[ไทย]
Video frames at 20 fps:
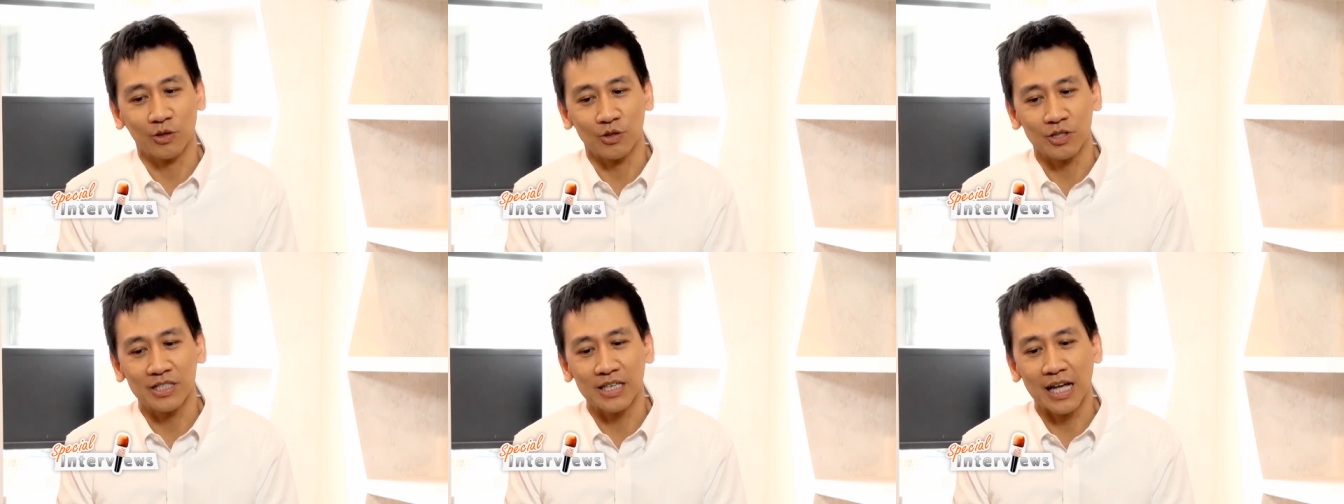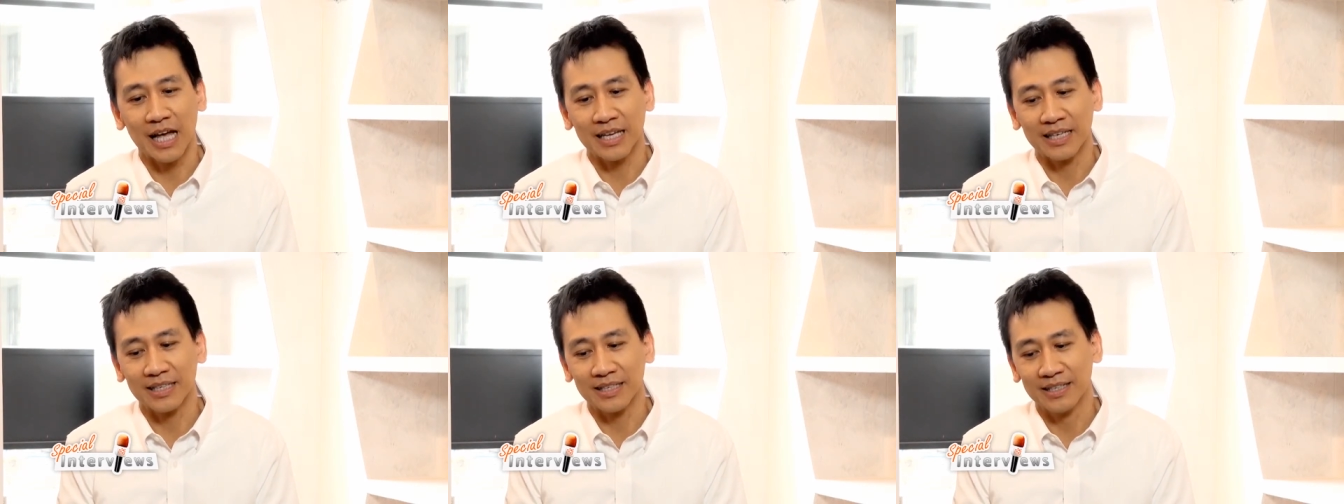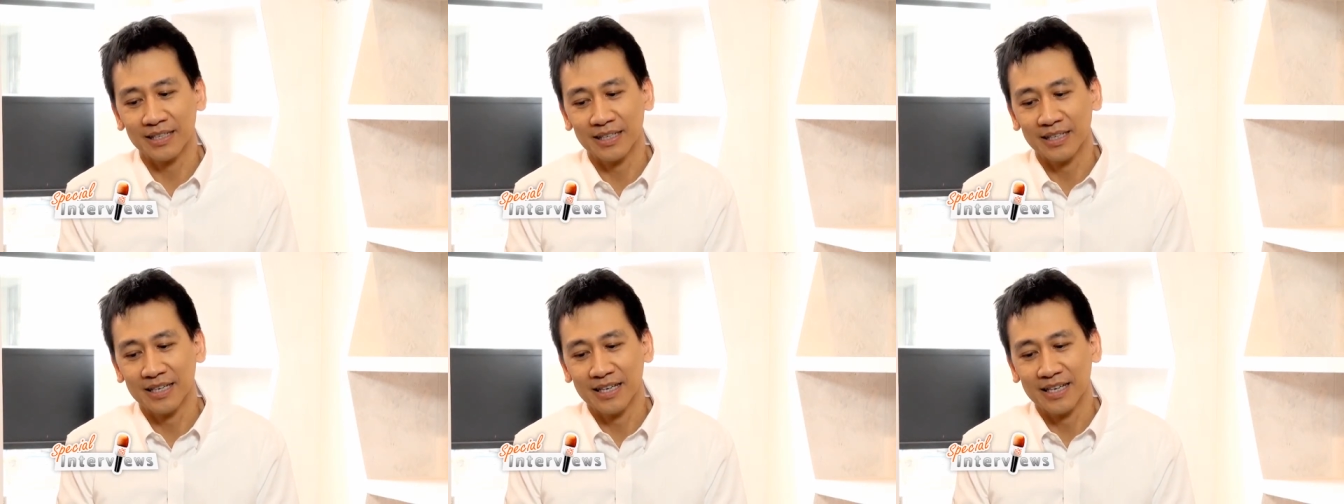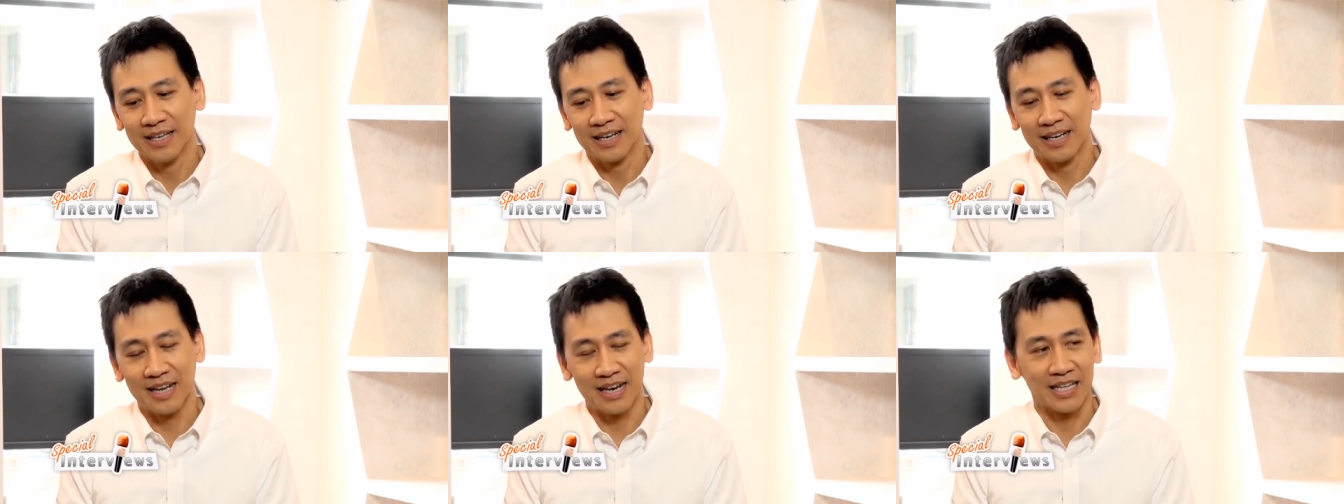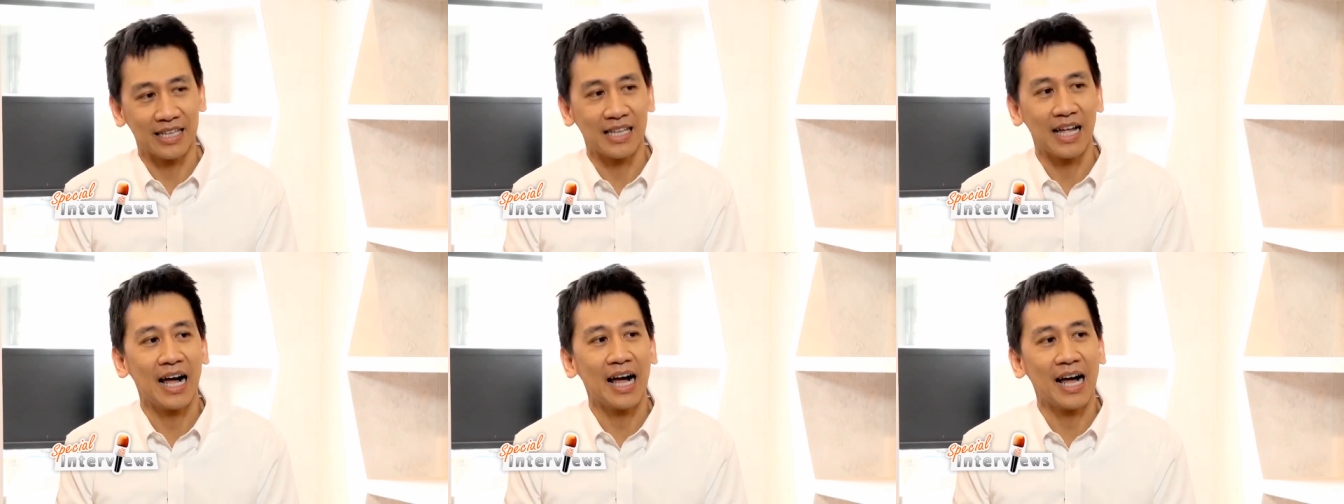สนใจห
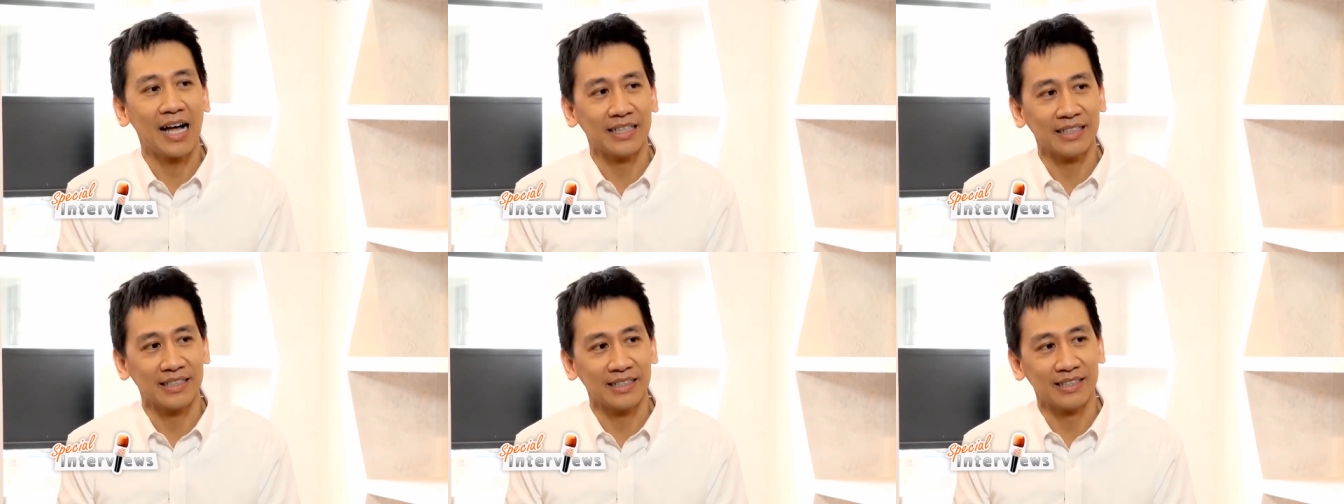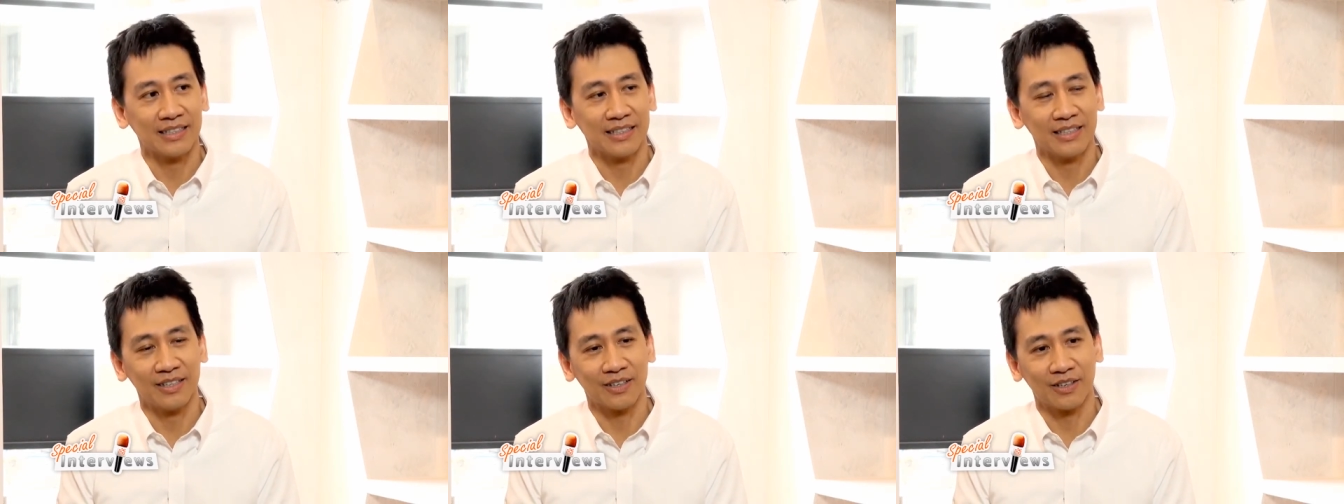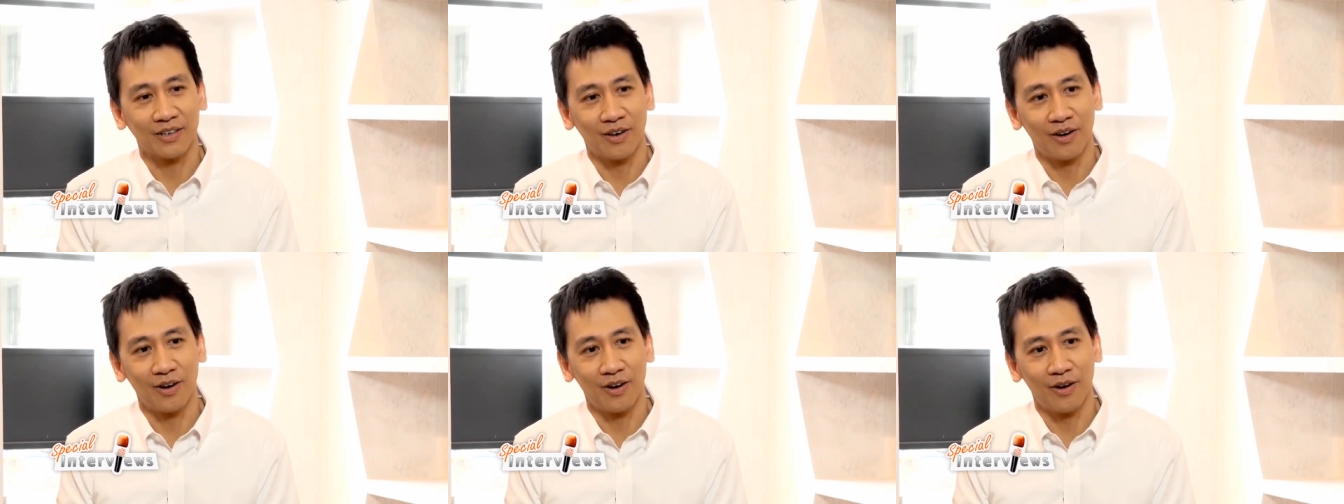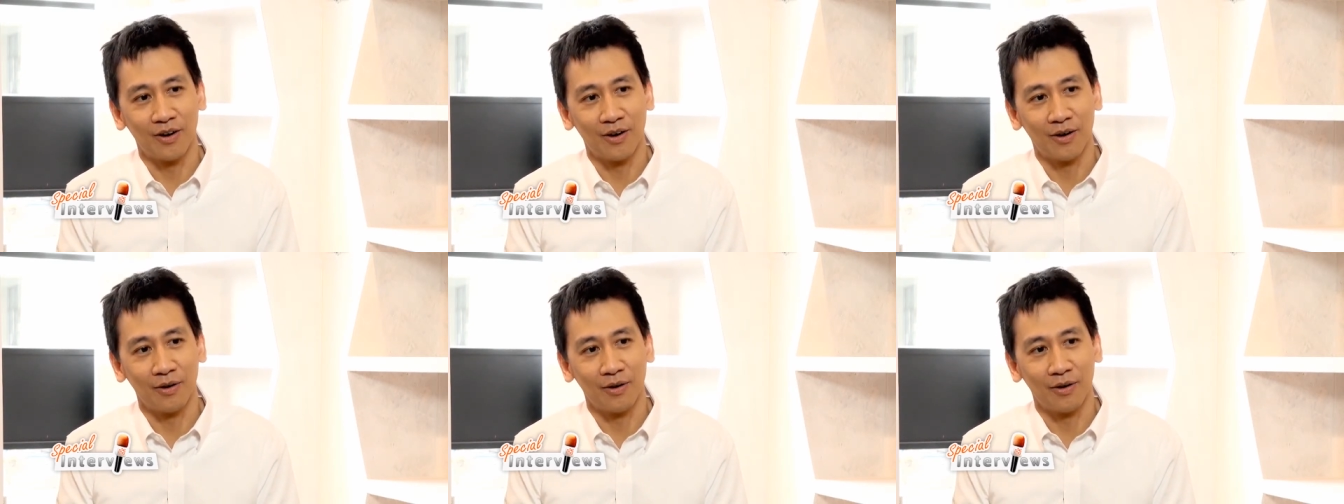ลายๆด้าน แล้วก็